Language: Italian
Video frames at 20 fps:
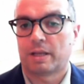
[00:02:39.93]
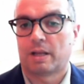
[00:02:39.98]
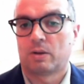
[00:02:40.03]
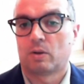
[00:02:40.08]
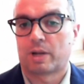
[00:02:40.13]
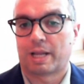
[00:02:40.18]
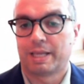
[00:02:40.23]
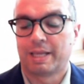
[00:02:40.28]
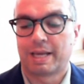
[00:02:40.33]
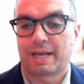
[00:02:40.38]

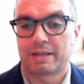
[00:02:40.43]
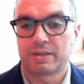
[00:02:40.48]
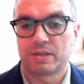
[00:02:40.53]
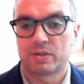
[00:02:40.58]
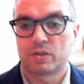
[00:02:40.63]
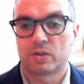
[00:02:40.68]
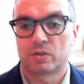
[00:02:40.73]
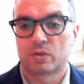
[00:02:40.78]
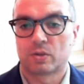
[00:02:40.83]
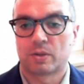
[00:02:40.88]
allora i casi
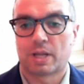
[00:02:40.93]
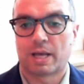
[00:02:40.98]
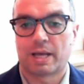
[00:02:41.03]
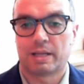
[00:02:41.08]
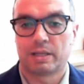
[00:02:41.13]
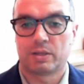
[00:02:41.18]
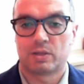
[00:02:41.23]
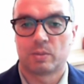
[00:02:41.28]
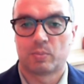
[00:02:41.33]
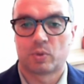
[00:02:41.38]

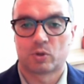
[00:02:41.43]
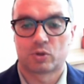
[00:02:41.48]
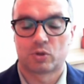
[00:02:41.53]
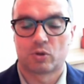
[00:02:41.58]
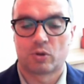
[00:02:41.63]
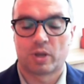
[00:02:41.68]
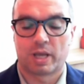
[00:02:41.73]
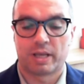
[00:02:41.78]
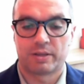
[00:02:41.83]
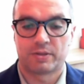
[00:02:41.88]
eccezionali ci
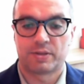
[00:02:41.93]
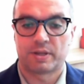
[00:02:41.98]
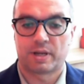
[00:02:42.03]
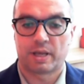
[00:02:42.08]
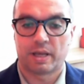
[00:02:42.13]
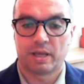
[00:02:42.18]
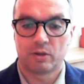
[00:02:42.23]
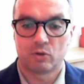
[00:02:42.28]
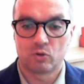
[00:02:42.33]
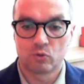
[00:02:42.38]
possono
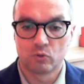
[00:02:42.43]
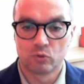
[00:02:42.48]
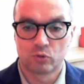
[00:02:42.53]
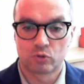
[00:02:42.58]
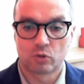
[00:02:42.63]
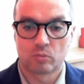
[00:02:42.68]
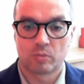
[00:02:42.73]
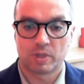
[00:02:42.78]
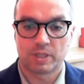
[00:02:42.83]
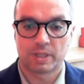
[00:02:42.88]
essere, è
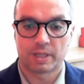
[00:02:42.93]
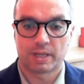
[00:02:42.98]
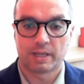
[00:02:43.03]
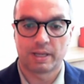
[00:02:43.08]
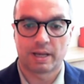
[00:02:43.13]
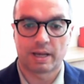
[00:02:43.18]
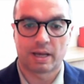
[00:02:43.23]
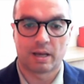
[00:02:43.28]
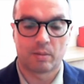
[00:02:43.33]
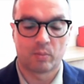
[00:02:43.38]
giusto mettere
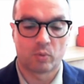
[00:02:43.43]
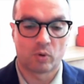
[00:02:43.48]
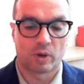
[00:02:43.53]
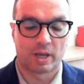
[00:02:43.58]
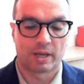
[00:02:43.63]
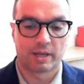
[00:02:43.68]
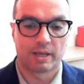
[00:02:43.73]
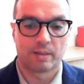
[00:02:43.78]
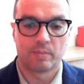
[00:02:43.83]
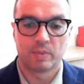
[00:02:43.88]
in campo
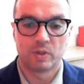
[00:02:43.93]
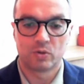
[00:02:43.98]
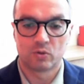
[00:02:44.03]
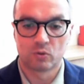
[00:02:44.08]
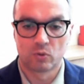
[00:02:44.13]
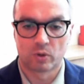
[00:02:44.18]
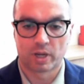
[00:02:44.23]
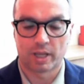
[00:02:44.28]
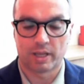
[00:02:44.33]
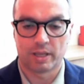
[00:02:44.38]
anche
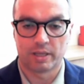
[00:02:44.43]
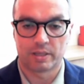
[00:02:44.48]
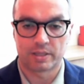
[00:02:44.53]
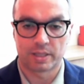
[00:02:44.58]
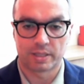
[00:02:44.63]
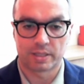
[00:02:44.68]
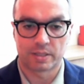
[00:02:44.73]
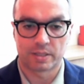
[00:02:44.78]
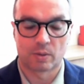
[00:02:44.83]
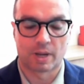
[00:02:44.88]
misure
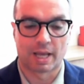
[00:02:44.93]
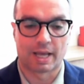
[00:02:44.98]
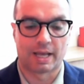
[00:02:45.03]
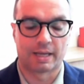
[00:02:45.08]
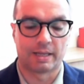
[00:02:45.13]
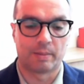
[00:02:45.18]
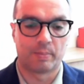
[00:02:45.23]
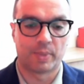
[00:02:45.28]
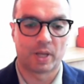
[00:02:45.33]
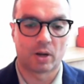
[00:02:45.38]

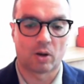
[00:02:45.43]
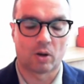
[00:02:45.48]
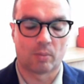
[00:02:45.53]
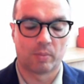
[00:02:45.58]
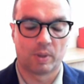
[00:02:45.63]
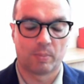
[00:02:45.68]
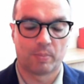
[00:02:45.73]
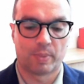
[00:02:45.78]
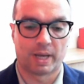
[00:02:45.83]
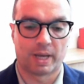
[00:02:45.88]
eccezionali, però
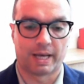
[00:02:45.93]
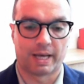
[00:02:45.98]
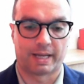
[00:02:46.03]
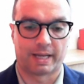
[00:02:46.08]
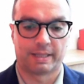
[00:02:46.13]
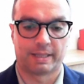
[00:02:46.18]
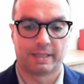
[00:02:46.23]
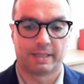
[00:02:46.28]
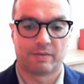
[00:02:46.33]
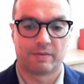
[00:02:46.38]
mi
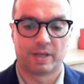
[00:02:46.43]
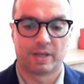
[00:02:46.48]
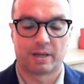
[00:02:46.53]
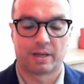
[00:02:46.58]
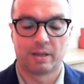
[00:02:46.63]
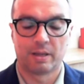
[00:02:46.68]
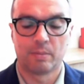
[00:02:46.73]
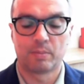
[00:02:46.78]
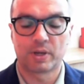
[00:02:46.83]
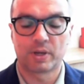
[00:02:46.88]
pare di avere
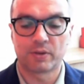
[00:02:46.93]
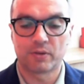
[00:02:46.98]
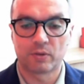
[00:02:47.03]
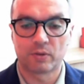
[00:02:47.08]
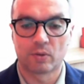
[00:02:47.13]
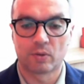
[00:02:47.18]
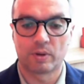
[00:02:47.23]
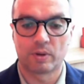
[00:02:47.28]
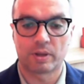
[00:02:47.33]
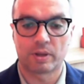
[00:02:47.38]

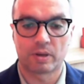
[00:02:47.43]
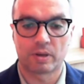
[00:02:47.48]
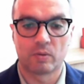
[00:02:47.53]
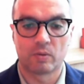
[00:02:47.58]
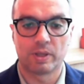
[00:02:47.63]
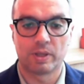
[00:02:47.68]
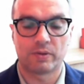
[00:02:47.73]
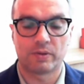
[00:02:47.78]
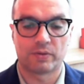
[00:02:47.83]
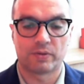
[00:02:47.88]
l'impressione che
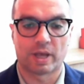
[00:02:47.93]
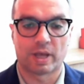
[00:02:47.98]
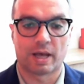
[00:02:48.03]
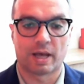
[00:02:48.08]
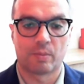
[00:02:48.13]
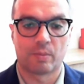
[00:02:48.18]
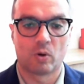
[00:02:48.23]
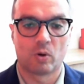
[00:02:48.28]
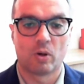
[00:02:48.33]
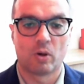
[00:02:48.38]
qui
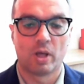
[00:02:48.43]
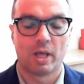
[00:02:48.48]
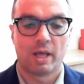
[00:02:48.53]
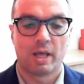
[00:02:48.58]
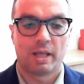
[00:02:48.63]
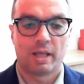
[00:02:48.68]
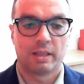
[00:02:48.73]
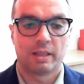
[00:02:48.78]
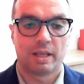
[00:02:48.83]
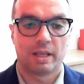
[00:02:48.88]
siamo
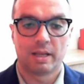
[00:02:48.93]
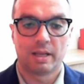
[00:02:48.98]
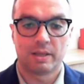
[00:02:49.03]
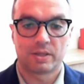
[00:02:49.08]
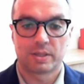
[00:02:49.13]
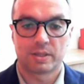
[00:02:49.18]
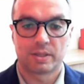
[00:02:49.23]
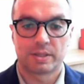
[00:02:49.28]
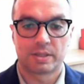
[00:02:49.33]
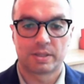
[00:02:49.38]

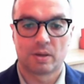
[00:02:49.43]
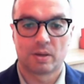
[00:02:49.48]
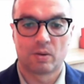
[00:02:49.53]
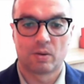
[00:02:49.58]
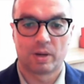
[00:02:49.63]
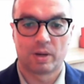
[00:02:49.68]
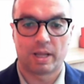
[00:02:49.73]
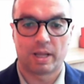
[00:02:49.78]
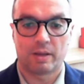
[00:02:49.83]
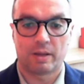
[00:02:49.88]

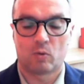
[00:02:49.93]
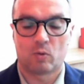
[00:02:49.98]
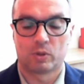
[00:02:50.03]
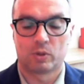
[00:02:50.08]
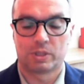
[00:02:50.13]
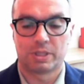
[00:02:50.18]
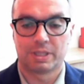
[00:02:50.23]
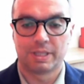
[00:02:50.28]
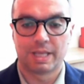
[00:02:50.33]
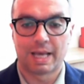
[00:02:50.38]
nell'eccezione
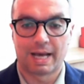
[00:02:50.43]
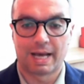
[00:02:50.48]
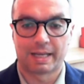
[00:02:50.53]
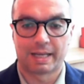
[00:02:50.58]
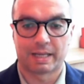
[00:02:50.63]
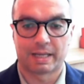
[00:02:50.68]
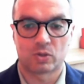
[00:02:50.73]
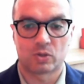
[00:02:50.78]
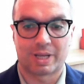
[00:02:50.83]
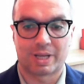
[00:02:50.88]

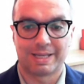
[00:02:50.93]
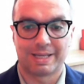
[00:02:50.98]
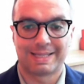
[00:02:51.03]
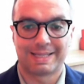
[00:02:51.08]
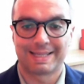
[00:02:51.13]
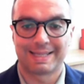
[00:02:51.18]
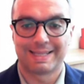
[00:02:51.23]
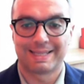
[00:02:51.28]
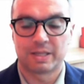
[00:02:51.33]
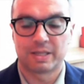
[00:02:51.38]
quotidiana, cioè cioè
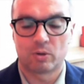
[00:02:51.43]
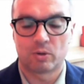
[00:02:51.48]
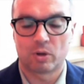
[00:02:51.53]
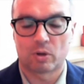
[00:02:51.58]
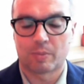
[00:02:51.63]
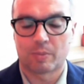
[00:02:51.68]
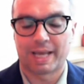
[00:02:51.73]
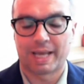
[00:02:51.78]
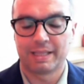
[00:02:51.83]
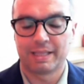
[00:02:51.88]
l'eccezione
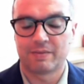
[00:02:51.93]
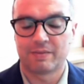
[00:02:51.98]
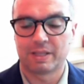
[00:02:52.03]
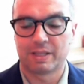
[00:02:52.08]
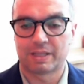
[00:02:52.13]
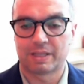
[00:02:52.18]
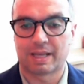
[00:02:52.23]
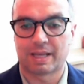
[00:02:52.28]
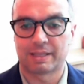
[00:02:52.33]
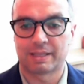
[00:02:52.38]
ormai è
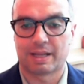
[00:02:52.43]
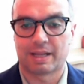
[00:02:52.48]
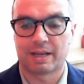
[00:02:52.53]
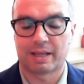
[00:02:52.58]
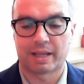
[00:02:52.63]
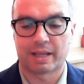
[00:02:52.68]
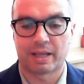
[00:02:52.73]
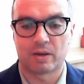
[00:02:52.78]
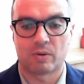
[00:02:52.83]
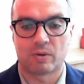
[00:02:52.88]
diventata
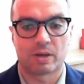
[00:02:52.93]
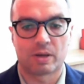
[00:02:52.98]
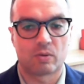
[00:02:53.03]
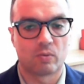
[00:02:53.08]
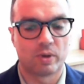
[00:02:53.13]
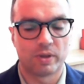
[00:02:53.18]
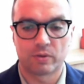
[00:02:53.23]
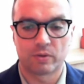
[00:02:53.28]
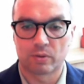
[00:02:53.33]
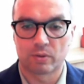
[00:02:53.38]
la regola, è
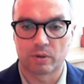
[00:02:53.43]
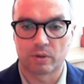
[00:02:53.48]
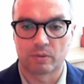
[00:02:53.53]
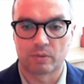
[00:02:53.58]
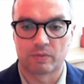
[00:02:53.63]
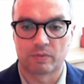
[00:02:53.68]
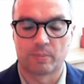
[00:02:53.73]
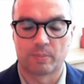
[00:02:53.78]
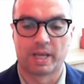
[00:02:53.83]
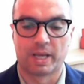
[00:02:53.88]
questo che
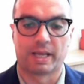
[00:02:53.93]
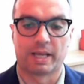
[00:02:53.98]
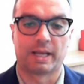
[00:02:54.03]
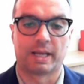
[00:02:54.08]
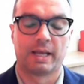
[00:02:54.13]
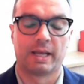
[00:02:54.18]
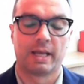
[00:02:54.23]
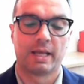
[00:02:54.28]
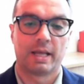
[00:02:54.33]
non va bene.